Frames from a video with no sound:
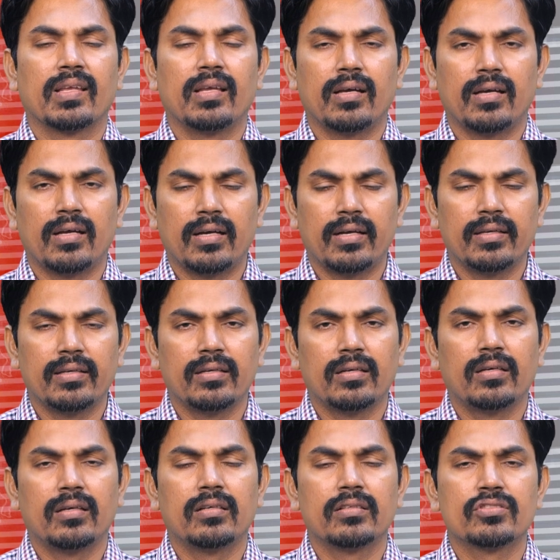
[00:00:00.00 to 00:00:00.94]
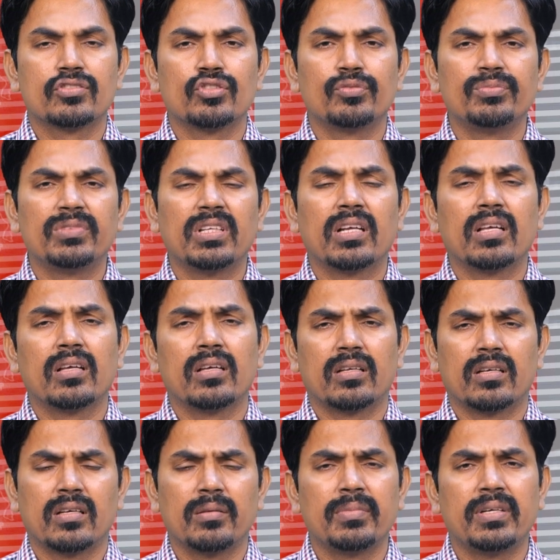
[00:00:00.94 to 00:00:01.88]
యా హాయ్ సుందర Sundara
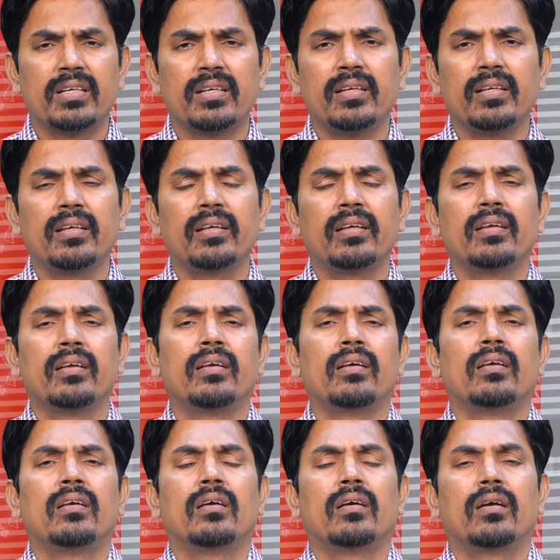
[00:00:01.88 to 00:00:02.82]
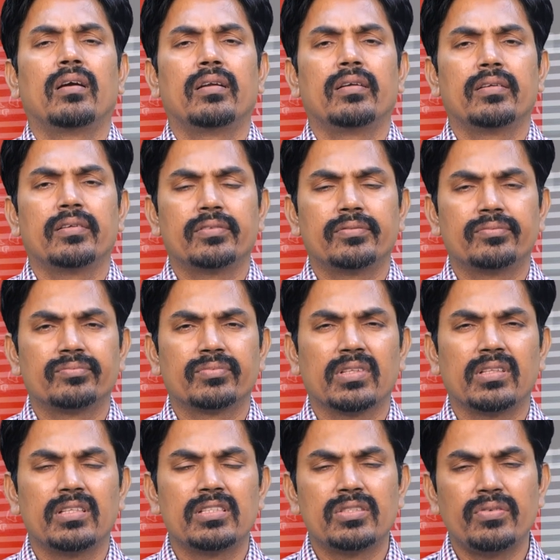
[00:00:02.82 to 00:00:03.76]
Ramreddy. అండ్
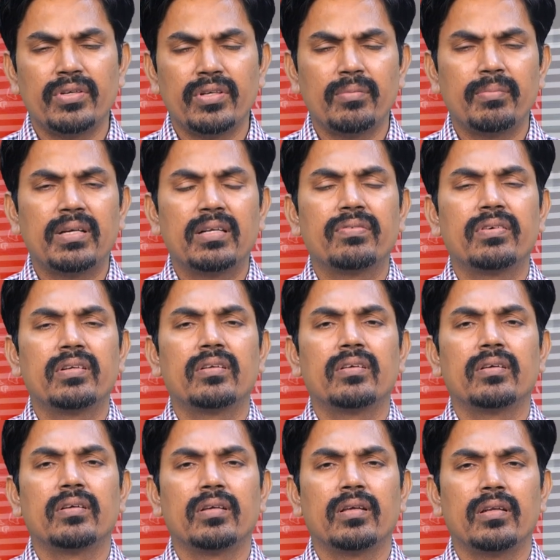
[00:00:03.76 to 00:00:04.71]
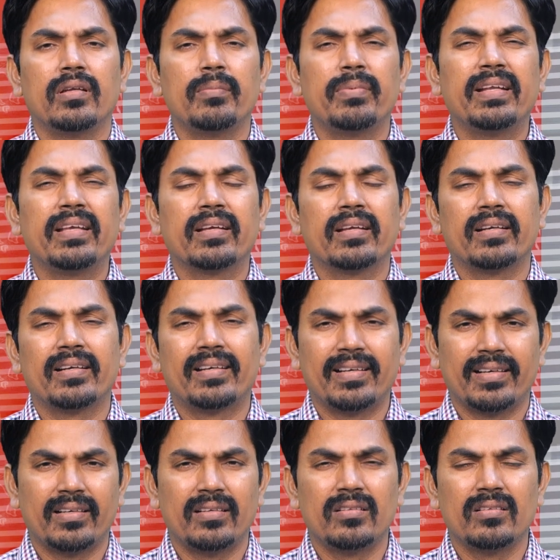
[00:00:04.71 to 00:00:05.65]
దిస్ వీడియో మెంట్ ఫర్ ఎనీబడి కెన్
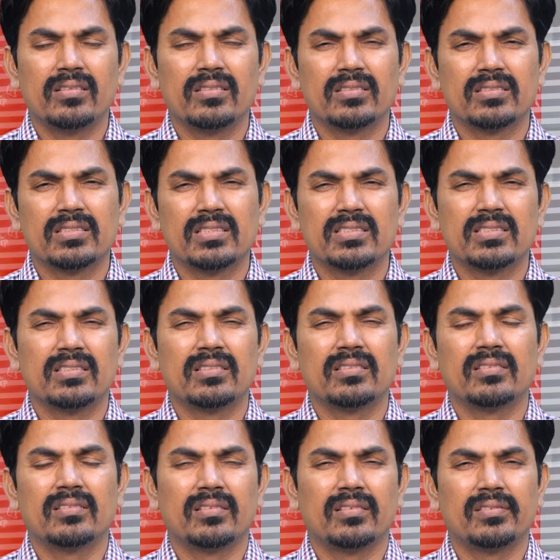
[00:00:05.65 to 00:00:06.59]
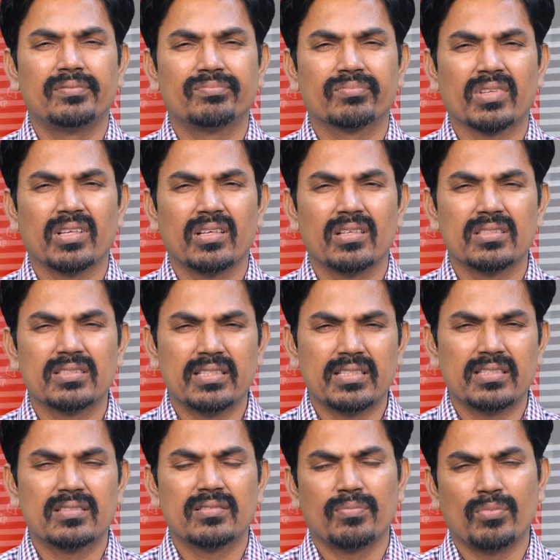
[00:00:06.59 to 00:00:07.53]
ట్రేడ్ సీజన్
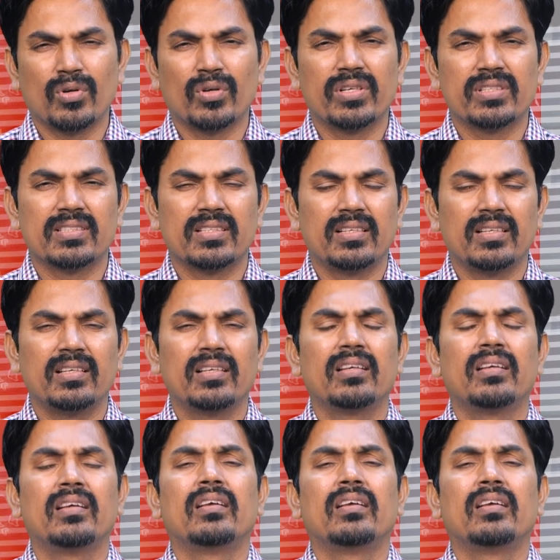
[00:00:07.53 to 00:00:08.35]
సిక్స్ ప్రోగ్రెస్ అండి